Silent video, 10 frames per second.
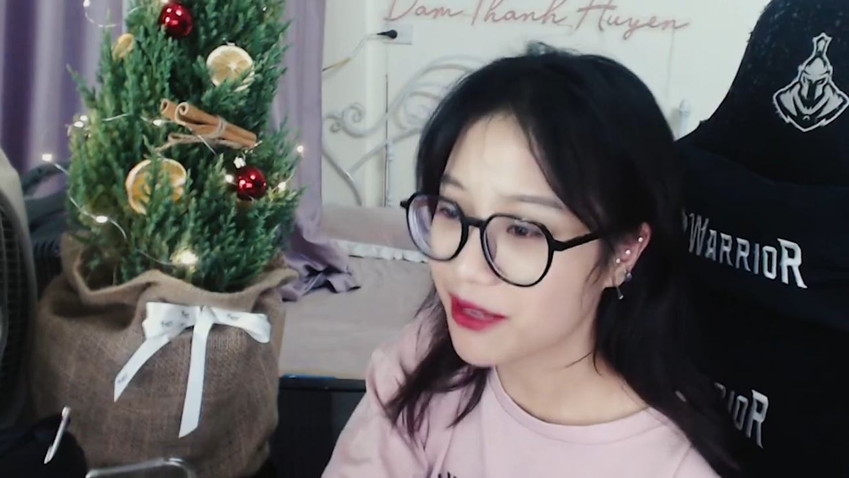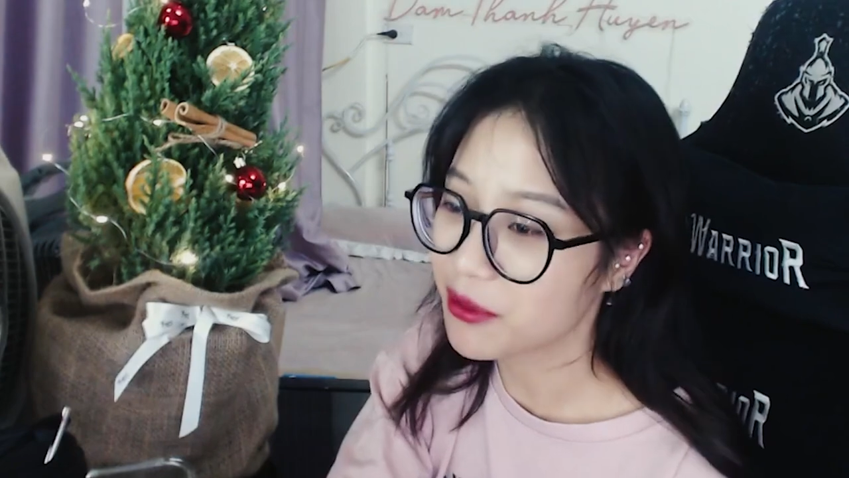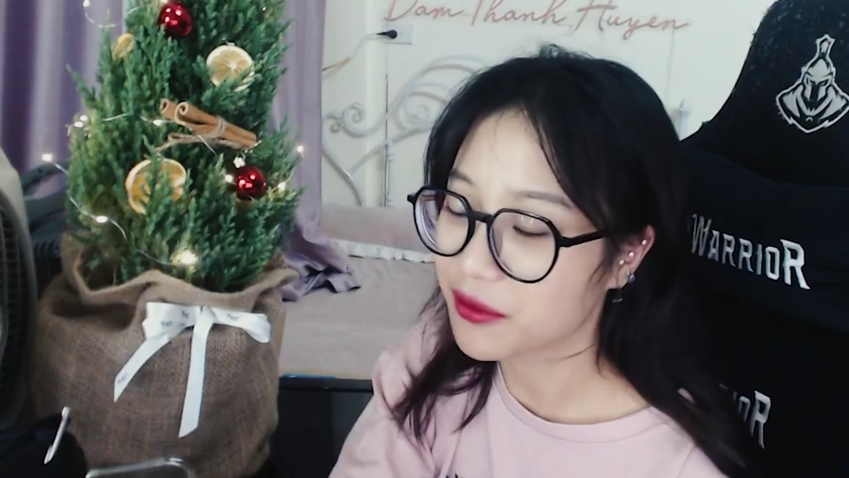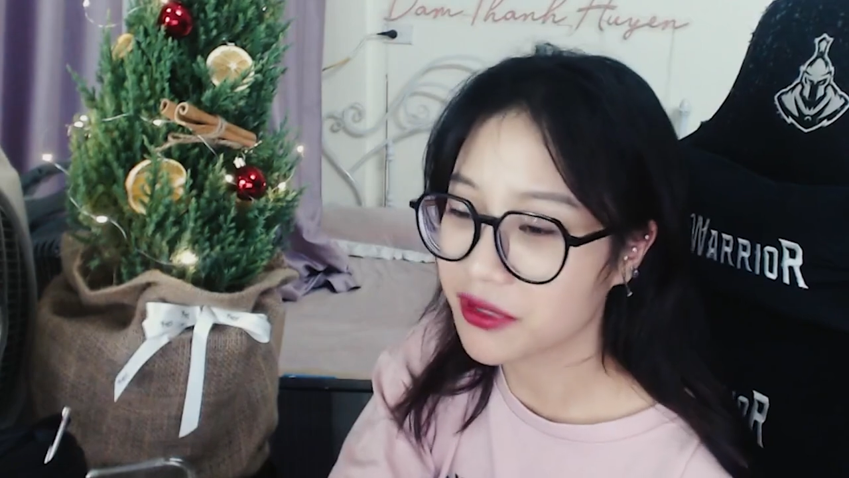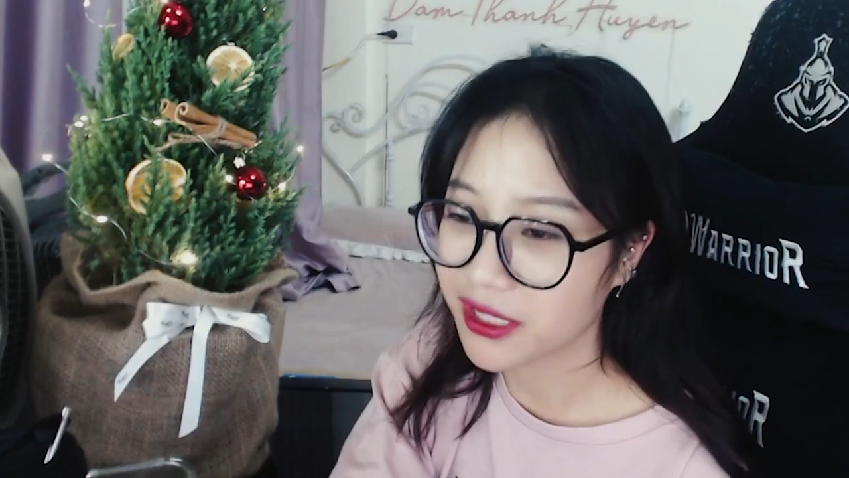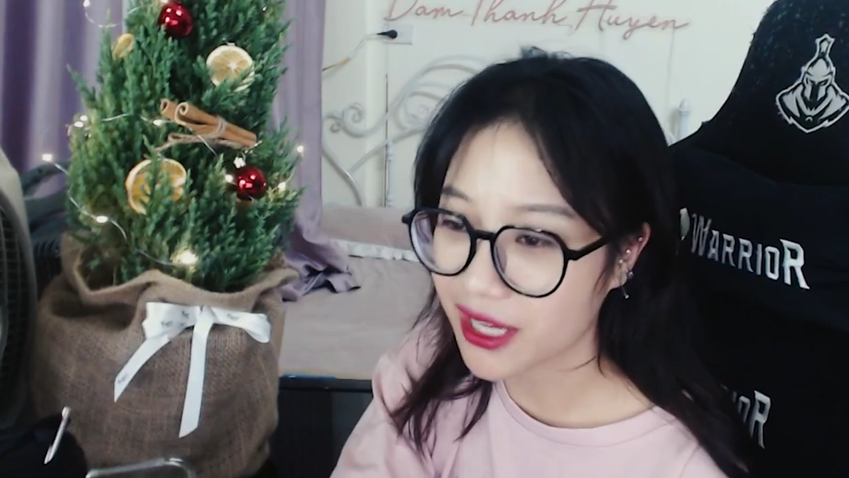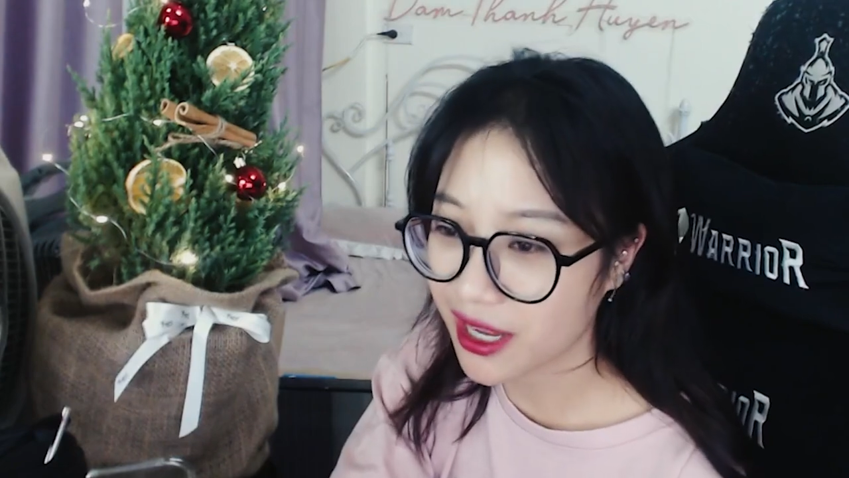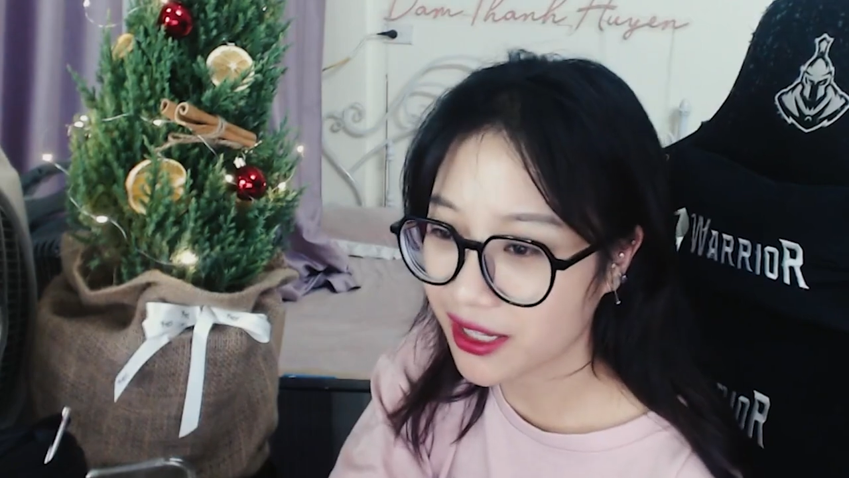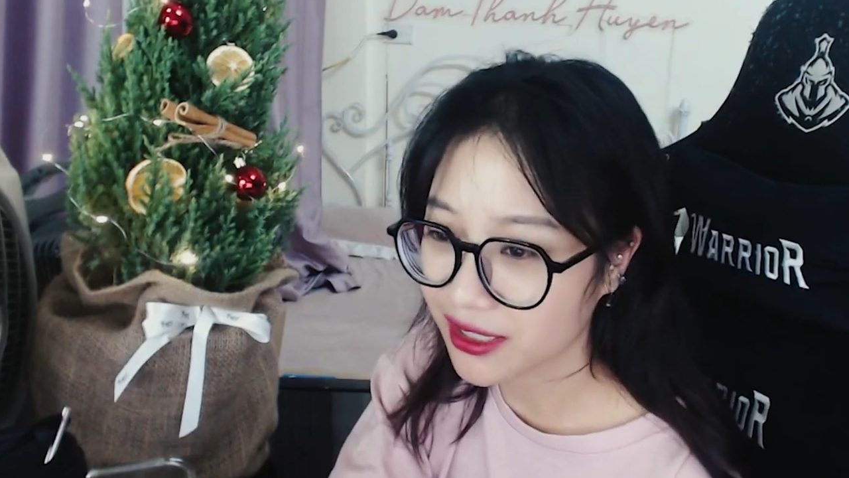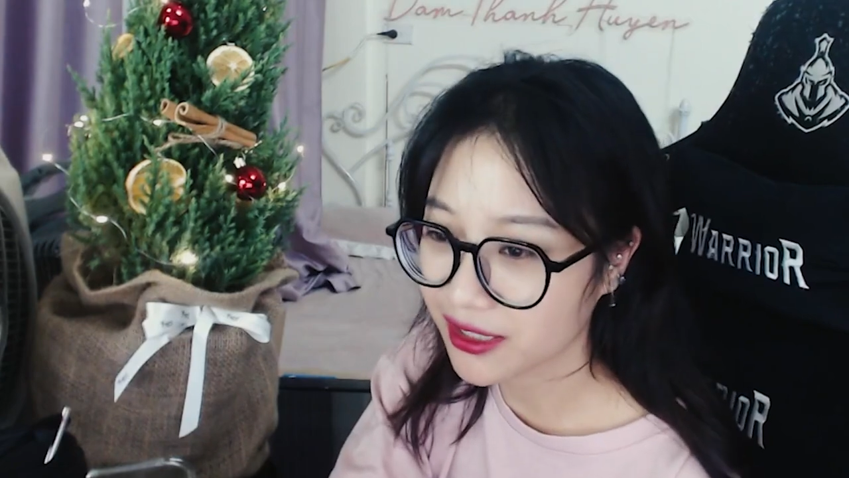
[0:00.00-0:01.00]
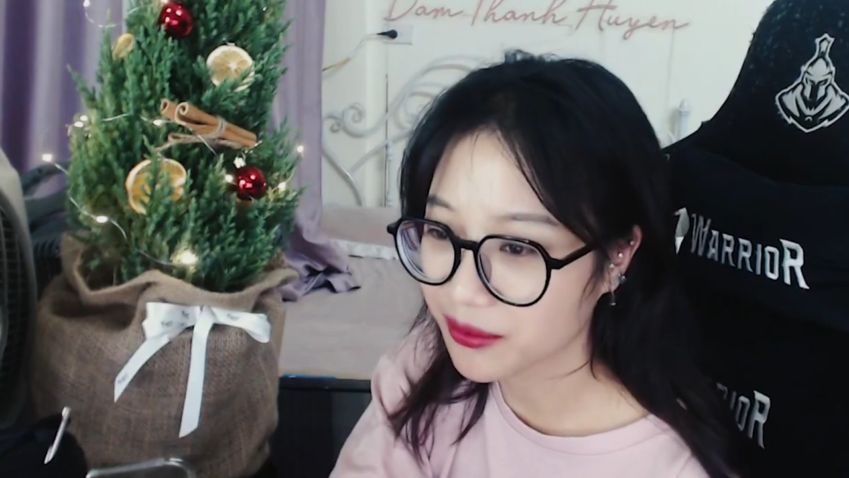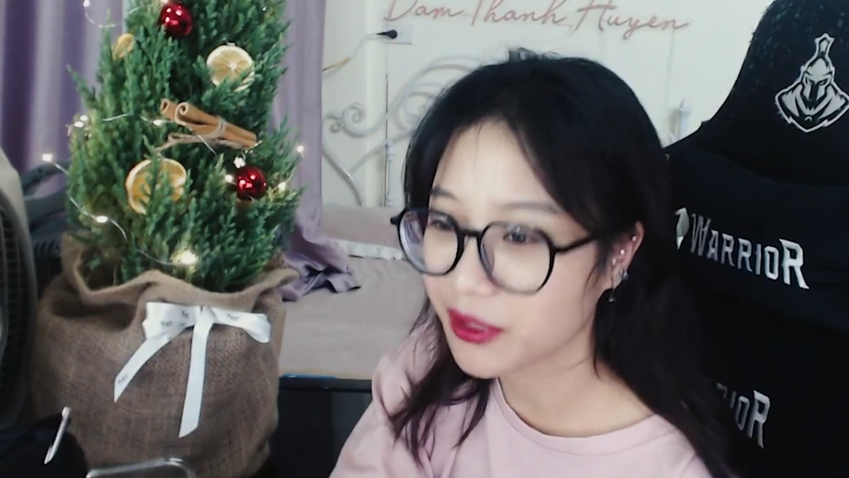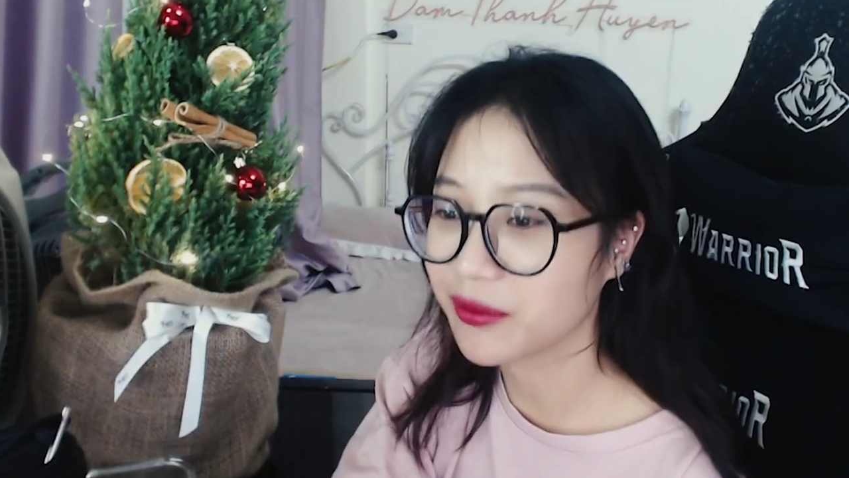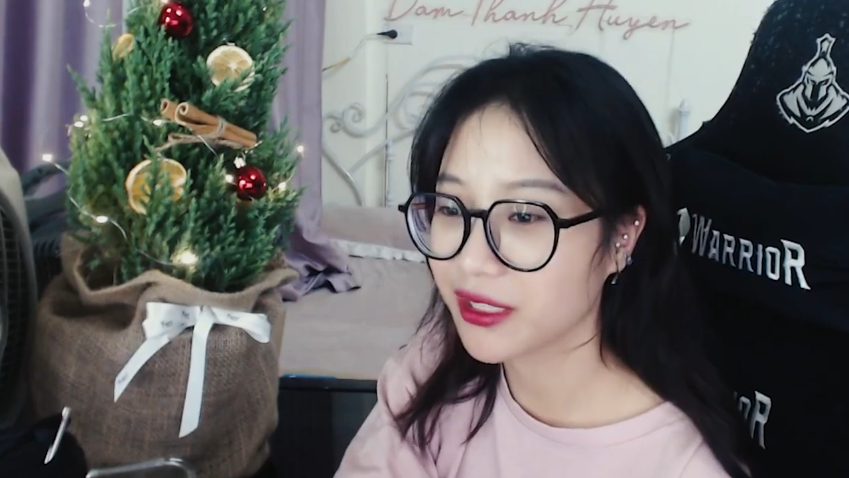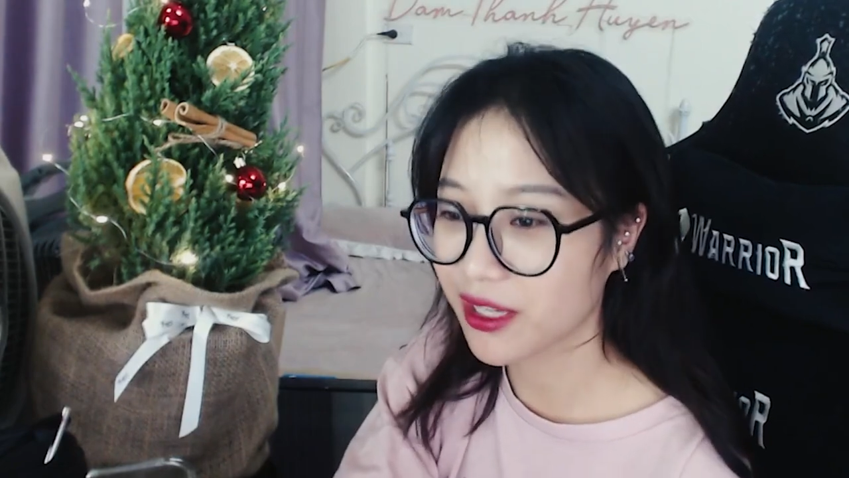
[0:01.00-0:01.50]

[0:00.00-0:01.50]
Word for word: bởi vì là bởi vì